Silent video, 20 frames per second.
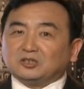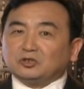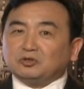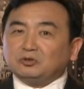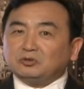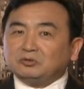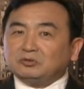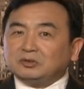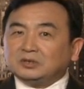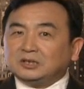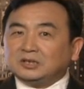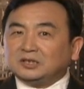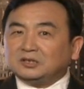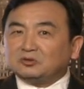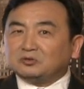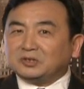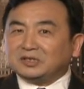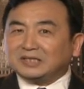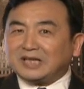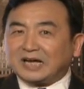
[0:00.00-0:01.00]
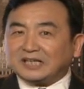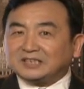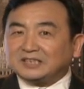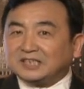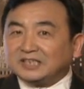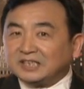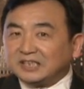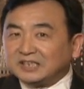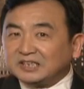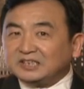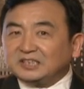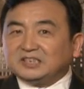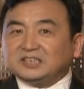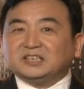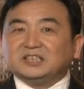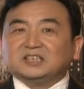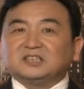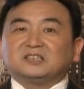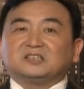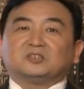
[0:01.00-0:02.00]
去击碎那些
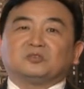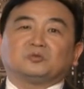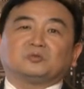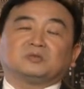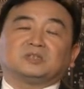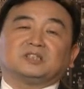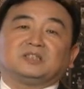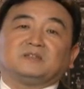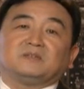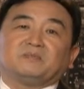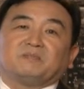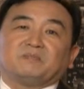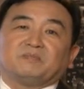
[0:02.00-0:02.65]
邪恶的东西。